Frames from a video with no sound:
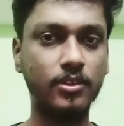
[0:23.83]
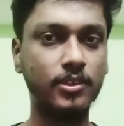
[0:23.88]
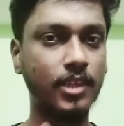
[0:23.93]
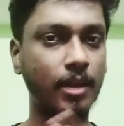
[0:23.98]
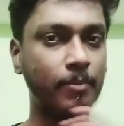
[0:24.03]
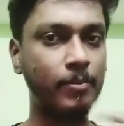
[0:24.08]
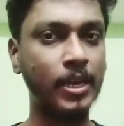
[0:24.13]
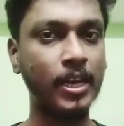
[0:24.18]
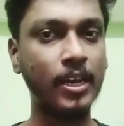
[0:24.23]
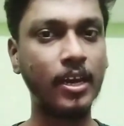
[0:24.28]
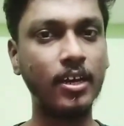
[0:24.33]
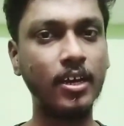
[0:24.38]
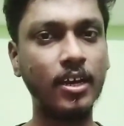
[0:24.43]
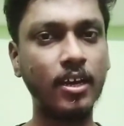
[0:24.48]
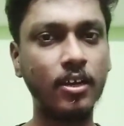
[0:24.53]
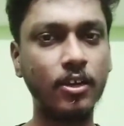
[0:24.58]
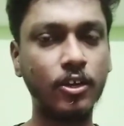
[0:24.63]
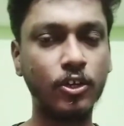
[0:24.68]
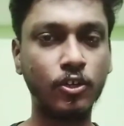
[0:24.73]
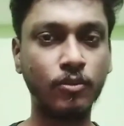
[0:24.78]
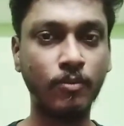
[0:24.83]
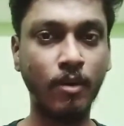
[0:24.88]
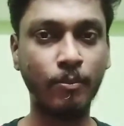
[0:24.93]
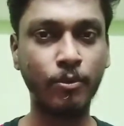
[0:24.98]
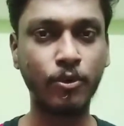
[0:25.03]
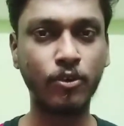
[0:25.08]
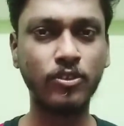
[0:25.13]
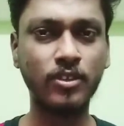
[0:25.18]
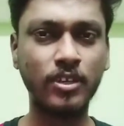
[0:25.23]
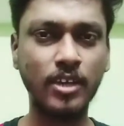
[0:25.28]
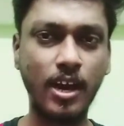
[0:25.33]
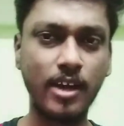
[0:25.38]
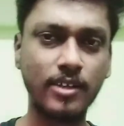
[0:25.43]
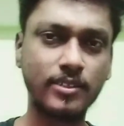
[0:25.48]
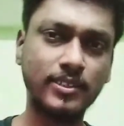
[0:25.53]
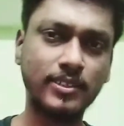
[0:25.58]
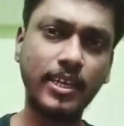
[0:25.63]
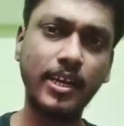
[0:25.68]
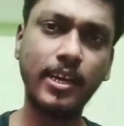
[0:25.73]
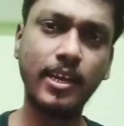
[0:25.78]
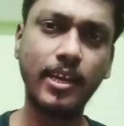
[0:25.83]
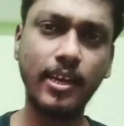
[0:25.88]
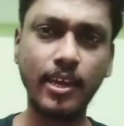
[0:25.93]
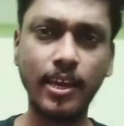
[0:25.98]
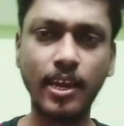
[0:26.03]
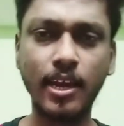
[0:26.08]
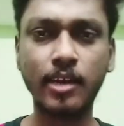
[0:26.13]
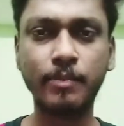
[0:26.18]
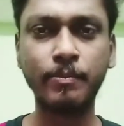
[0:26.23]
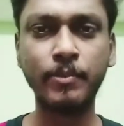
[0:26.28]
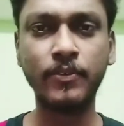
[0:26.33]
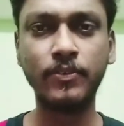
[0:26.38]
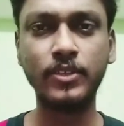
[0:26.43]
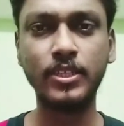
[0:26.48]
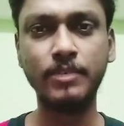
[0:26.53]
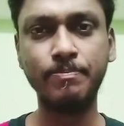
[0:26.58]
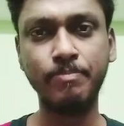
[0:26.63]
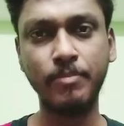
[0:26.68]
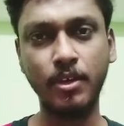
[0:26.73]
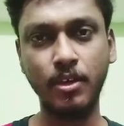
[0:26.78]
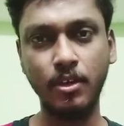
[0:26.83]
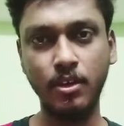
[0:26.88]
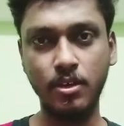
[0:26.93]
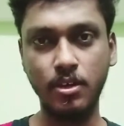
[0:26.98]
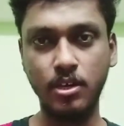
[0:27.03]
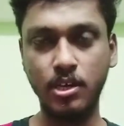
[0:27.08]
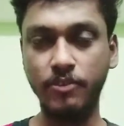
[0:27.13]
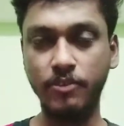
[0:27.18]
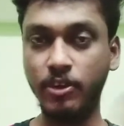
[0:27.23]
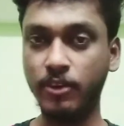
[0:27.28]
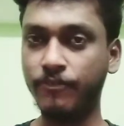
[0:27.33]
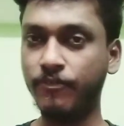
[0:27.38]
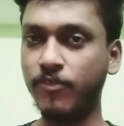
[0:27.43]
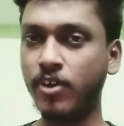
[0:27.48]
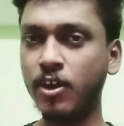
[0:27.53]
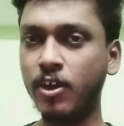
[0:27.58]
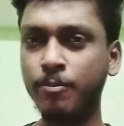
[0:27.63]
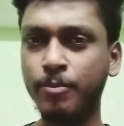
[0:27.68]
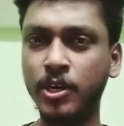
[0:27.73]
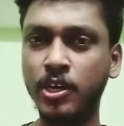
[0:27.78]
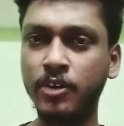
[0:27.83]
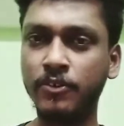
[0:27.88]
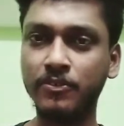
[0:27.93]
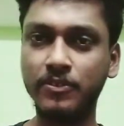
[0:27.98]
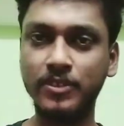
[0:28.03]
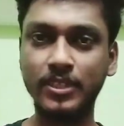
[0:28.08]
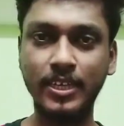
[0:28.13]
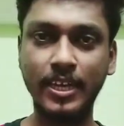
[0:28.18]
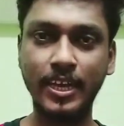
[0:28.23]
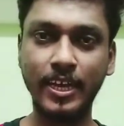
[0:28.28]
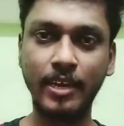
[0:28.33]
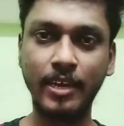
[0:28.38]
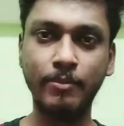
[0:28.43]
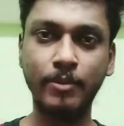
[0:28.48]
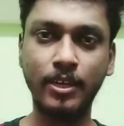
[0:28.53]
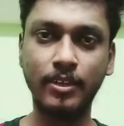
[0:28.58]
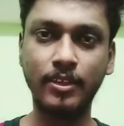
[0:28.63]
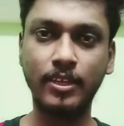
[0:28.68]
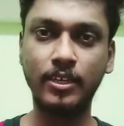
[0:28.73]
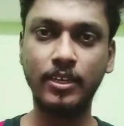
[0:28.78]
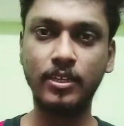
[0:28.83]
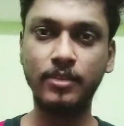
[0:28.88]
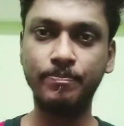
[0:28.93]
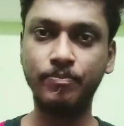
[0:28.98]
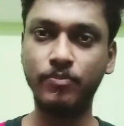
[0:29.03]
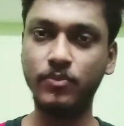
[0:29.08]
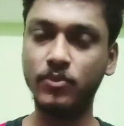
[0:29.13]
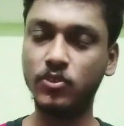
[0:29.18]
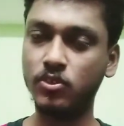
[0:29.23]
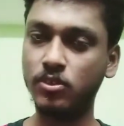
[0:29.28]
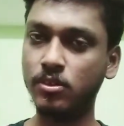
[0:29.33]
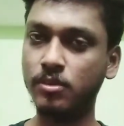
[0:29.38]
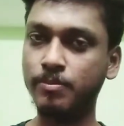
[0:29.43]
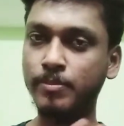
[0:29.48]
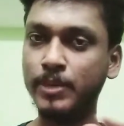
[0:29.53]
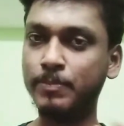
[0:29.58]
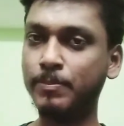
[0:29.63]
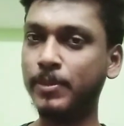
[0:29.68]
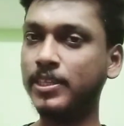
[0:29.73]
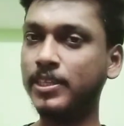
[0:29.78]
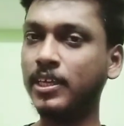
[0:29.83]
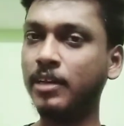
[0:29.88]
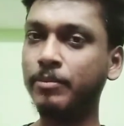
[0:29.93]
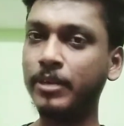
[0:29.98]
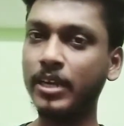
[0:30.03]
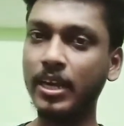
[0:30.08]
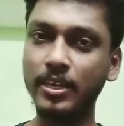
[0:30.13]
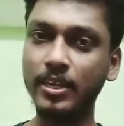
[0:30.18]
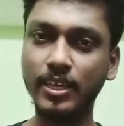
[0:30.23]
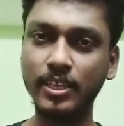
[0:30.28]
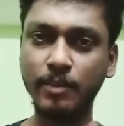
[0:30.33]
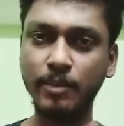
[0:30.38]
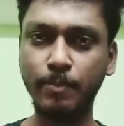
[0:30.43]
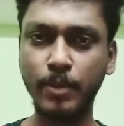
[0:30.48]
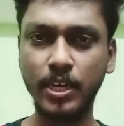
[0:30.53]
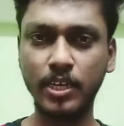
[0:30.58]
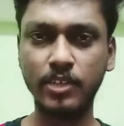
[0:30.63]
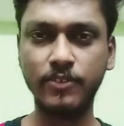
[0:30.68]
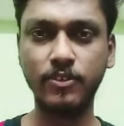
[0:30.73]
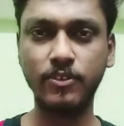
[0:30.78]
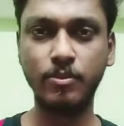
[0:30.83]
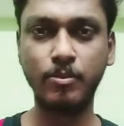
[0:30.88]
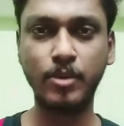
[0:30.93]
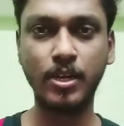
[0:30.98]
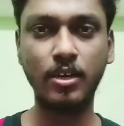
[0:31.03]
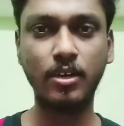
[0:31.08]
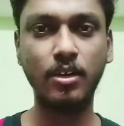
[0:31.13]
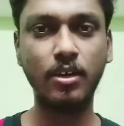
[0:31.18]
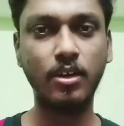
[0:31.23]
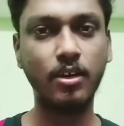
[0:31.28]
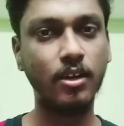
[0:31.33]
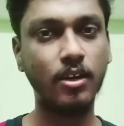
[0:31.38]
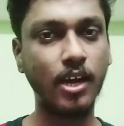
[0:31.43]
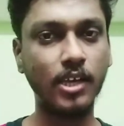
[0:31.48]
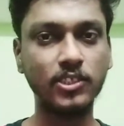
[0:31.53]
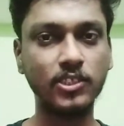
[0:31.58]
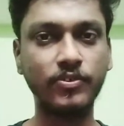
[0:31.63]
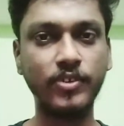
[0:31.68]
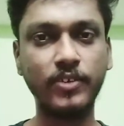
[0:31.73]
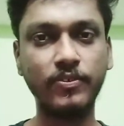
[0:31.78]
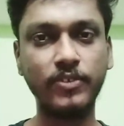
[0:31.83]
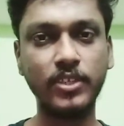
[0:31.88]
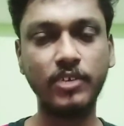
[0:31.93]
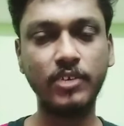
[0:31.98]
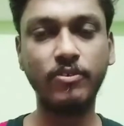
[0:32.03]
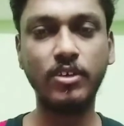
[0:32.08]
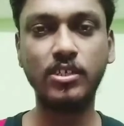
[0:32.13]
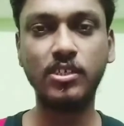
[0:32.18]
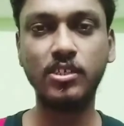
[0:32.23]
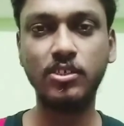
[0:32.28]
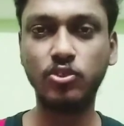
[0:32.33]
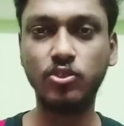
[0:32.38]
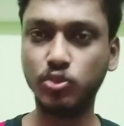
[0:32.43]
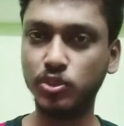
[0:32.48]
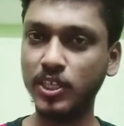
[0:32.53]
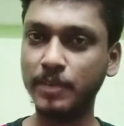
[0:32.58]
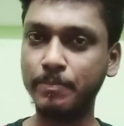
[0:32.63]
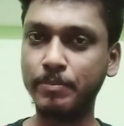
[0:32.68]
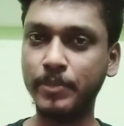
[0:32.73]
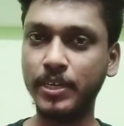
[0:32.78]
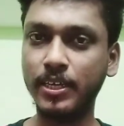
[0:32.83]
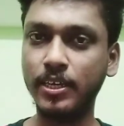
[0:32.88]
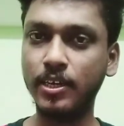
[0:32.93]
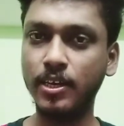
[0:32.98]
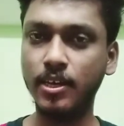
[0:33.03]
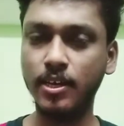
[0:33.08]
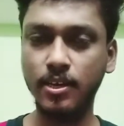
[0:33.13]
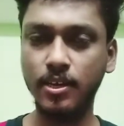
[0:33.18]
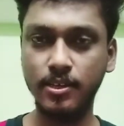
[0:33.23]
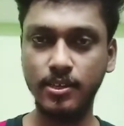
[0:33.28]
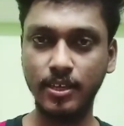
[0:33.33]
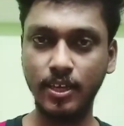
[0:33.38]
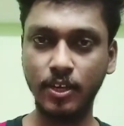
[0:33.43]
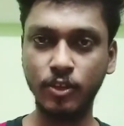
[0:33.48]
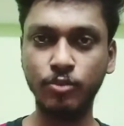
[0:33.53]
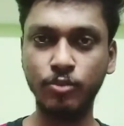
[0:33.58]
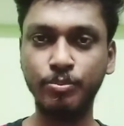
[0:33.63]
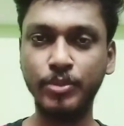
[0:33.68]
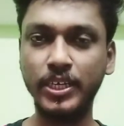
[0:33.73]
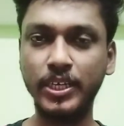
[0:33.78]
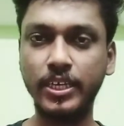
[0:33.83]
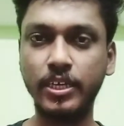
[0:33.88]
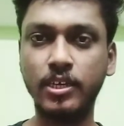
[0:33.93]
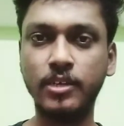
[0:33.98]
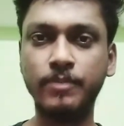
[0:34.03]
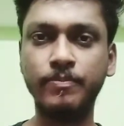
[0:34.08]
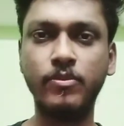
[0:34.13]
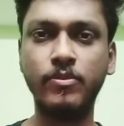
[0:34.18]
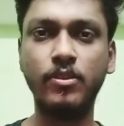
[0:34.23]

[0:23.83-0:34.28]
தமிழ்நாடாக இருக்கட்டும் அப்புறம் வந்து நார்த் சைடு எல்லாருக்குமே வந்து இவரை ஃபாலோ பண்ணுறவங்க வந்து நிறைய பேர் இருந்தாங்க ஸோ பட் பார்த்திங்க அப்படின்னா எதிர்பாராத விதமாக லாஸ்ட் வீக் வந்து இவர் சூசைட் பண்ணி இறந்தும் போயிட்டார்